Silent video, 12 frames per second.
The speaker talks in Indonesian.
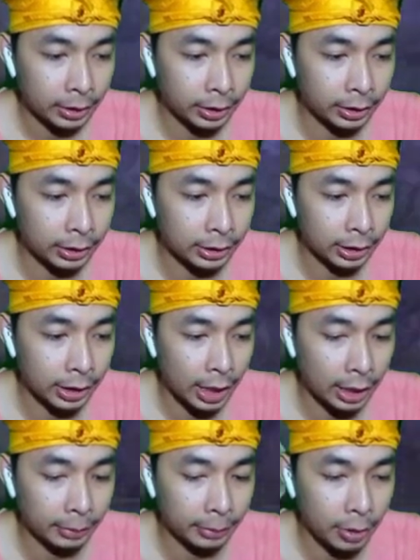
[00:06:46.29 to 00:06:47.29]
kita jadi
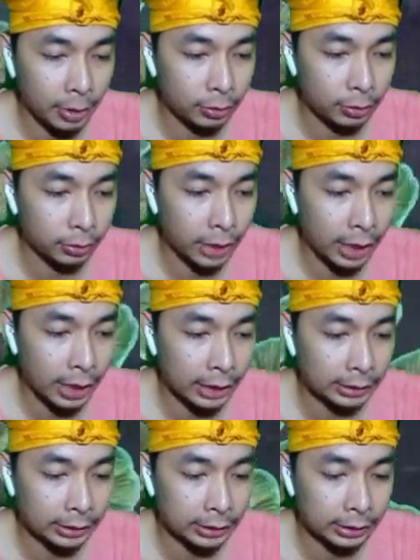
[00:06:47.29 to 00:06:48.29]
harimau ganas
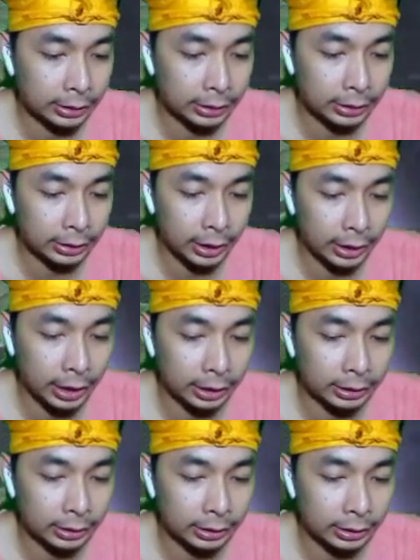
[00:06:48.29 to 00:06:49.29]
nih
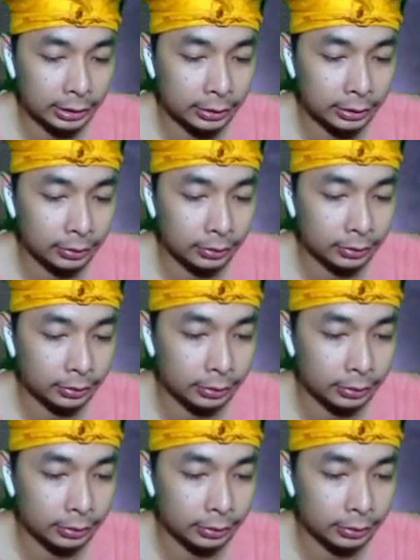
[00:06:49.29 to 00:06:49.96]
guys oh